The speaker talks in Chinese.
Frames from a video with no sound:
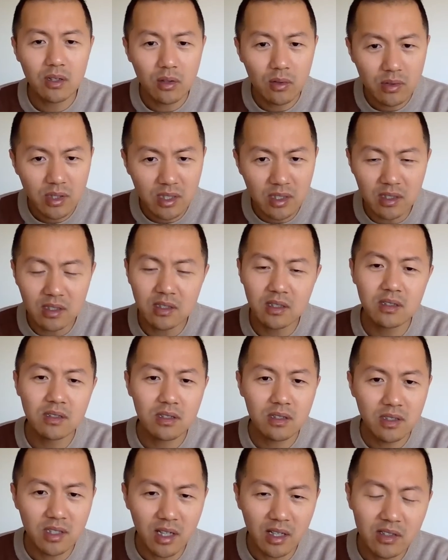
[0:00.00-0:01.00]
都已经
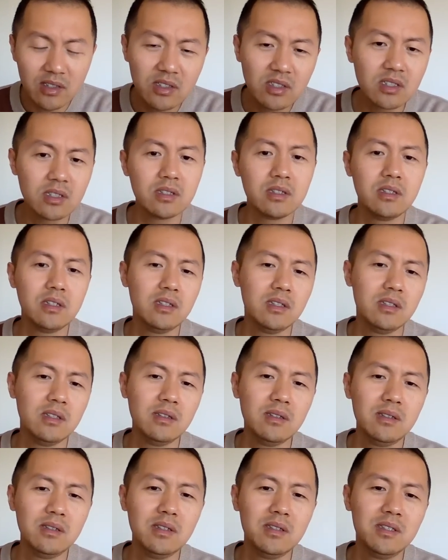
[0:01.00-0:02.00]
是仁至义
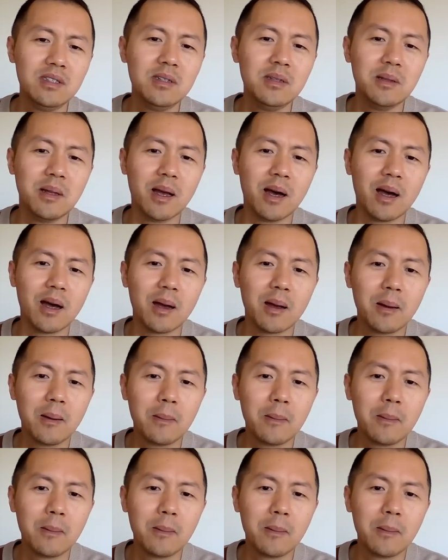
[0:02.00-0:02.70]
义尽了。